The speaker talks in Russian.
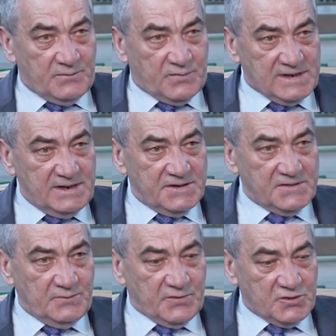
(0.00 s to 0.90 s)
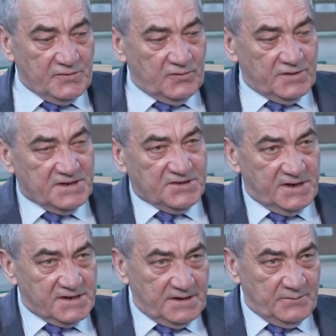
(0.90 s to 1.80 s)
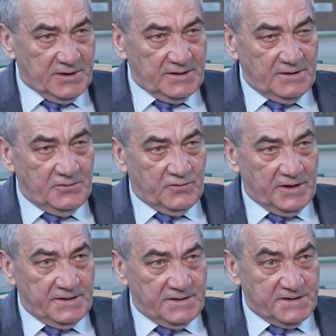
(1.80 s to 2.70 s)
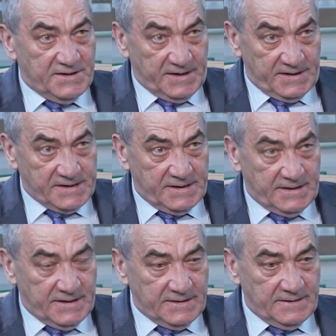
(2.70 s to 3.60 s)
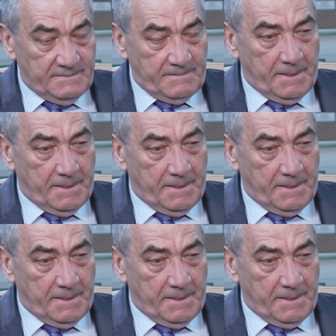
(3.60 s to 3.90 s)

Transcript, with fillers: последствиям. Причем вот сейчас они приняли на Украине даже трагический характер.